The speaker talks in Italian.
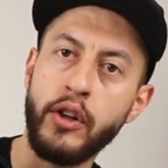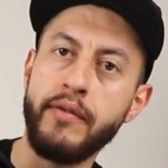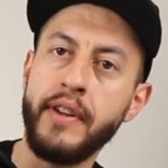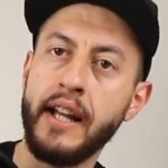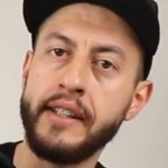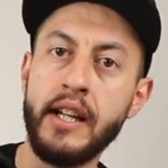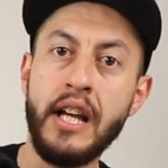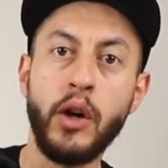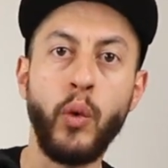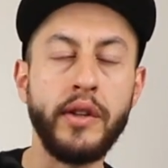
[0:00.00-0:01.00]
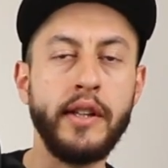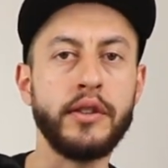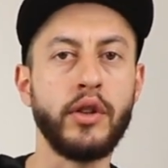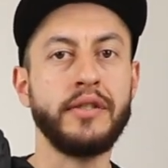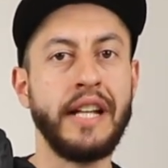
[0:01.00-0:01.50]
lo lo rinfilate qui
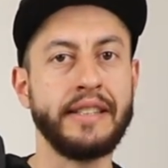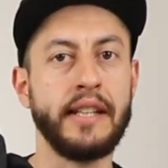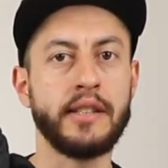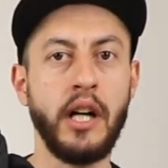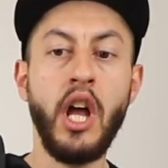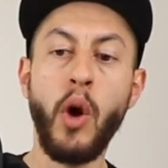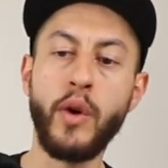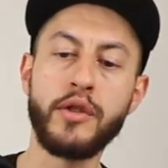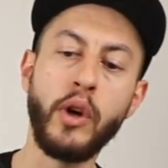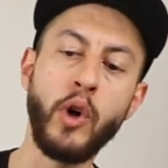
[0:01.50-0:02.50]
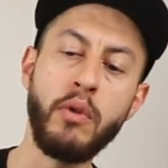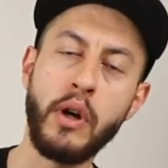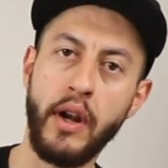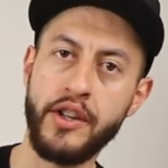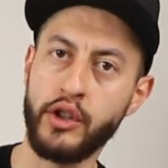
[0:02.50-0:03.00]
dentro nella tasca. Questo qui comunque
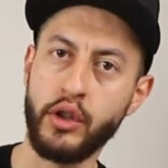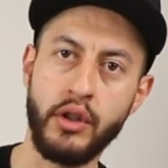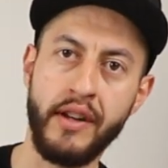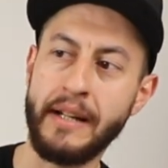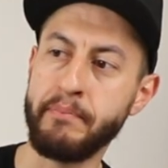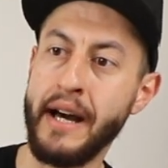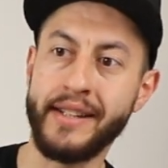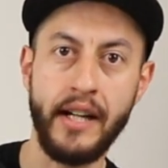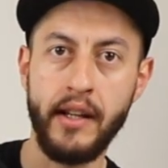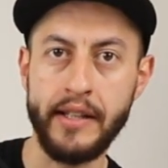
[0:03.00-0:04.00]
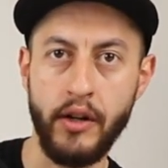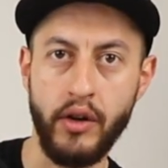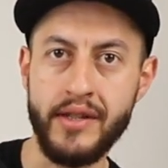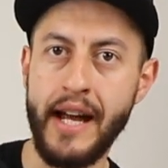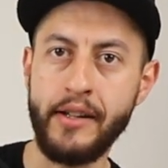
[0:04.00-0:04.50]
è un laccetto che lo trovate a parte all'interno
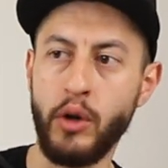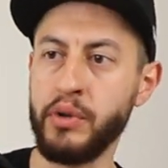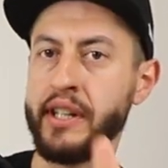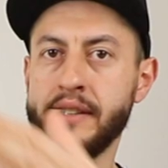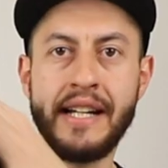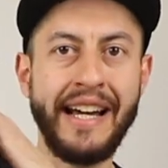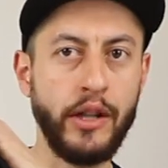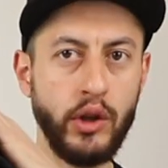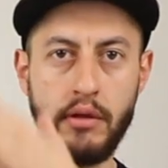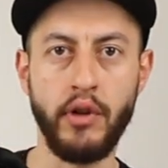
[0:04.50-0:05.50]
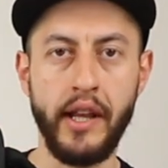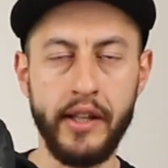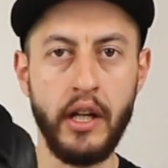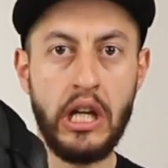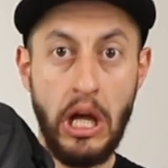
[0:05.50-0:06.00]
dello zaino, lo potete attaccare dove
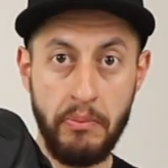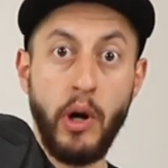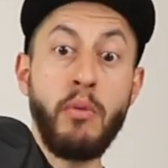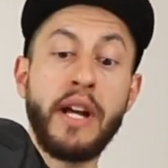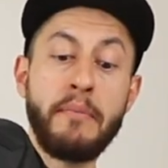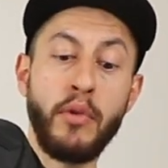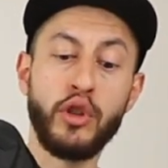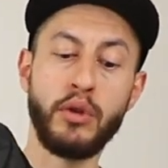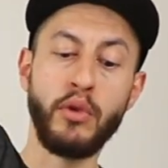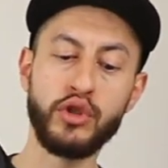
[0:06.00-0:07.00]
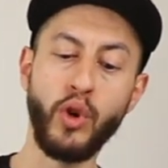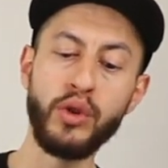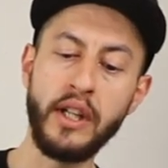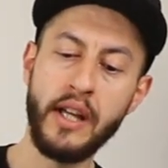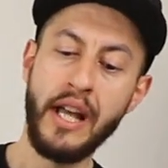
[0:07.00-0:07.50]
volete, però comunque è molto molto
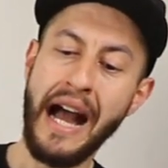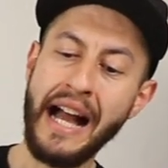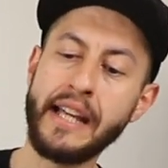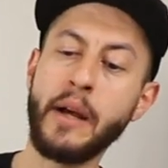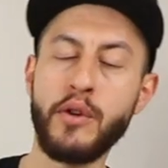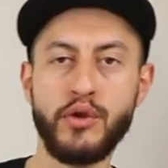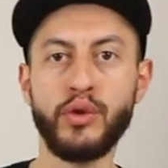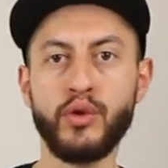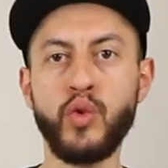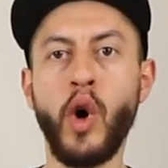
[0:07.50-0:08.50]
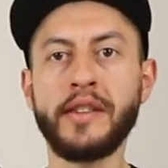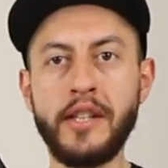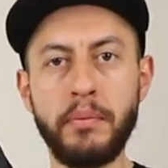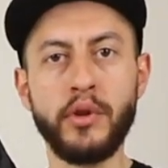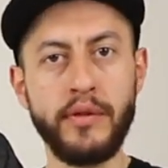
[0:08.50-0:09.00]
utile anche questo suo
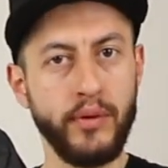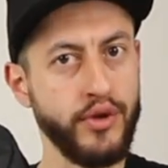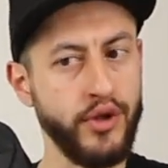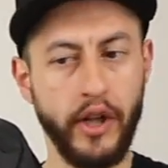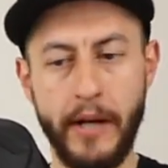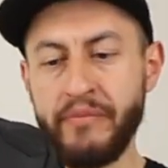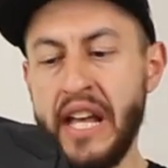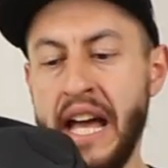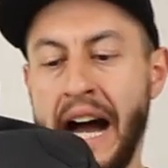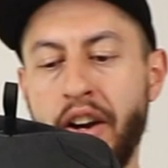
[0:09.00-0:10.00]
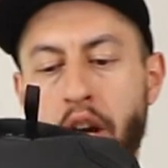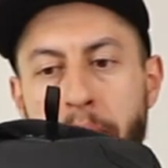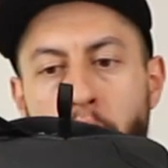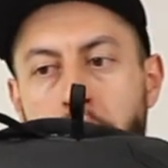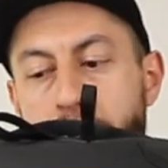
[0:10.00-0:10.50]
tipo di funzione. Allora
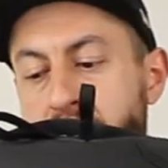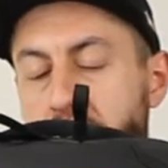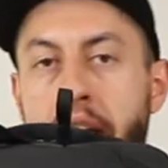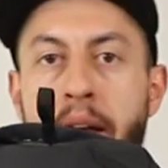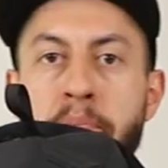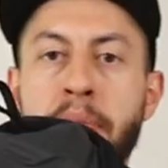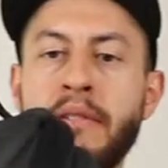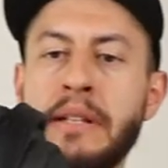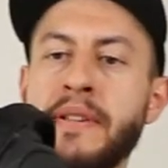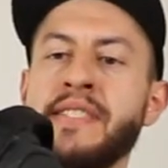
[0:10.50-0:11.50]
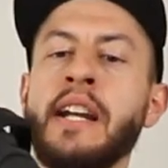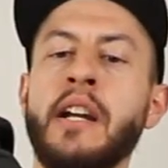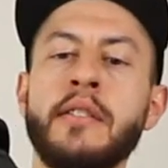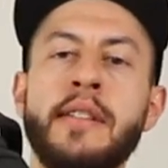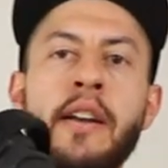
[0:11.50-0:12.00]
poi, eh, prima di passare
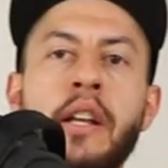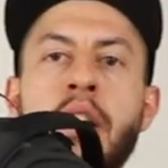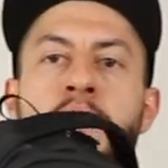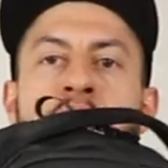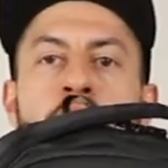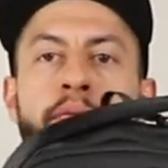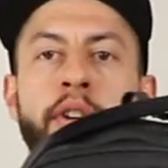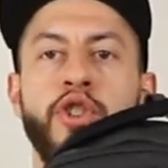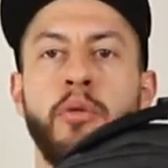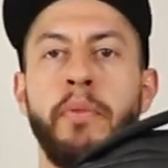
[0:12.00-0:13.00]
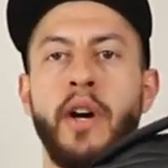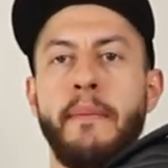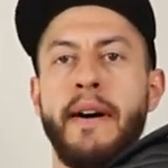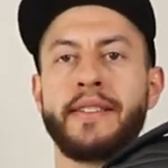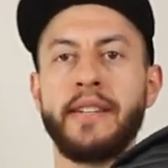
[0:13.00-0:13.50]
all'interno andiamo a vedere invece un po' la
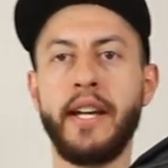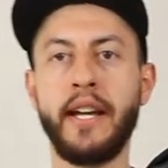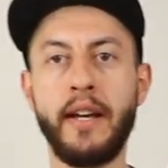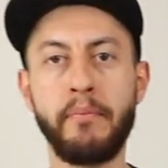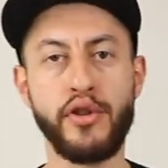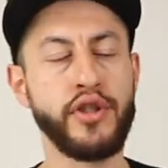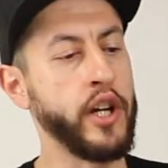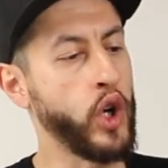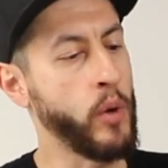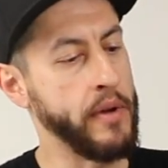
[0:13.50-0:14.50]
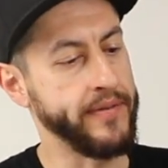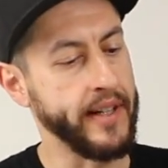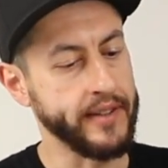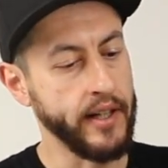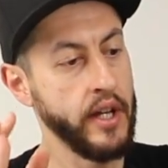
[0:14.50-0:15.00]
parte posteriore come è
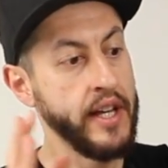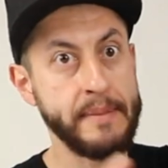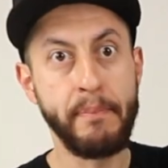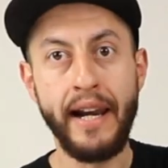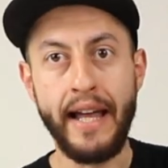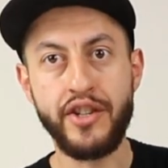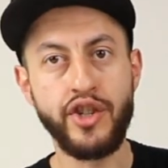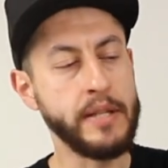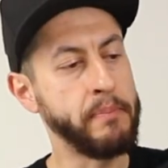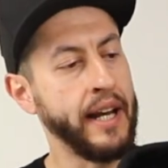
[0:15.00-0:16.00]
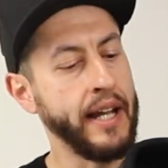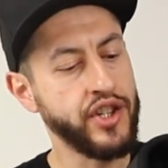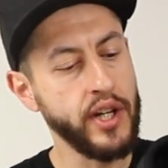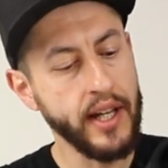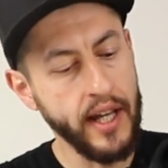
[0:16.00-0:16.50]
fatta. Spallacci,
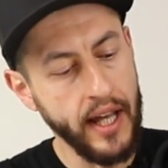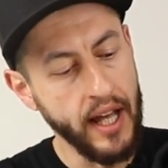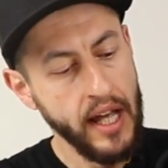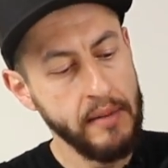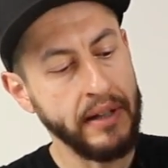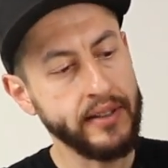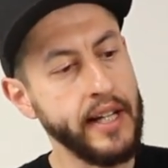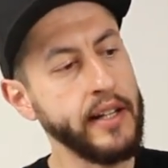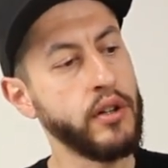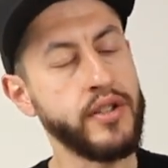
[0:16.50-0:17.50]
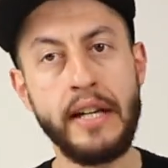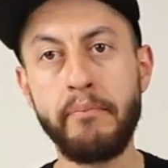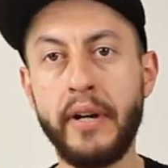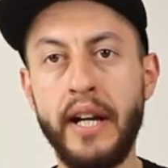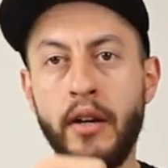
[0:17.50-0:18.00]
spallacci che mantengono
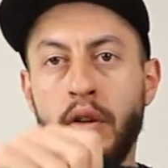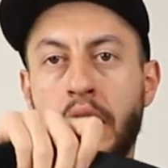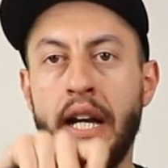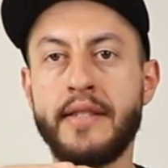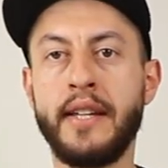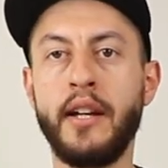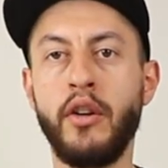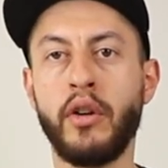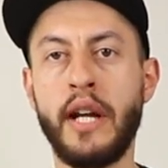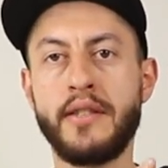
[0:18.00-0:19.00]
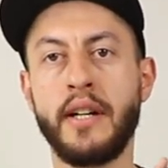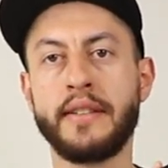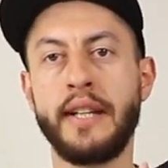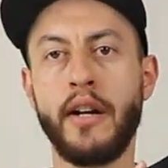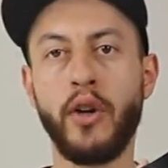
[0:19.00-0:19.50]
sempre il loro, classico, il loro classico
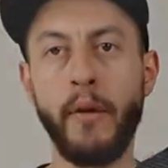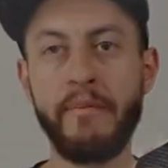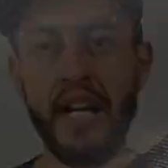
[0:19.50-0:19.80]
attacco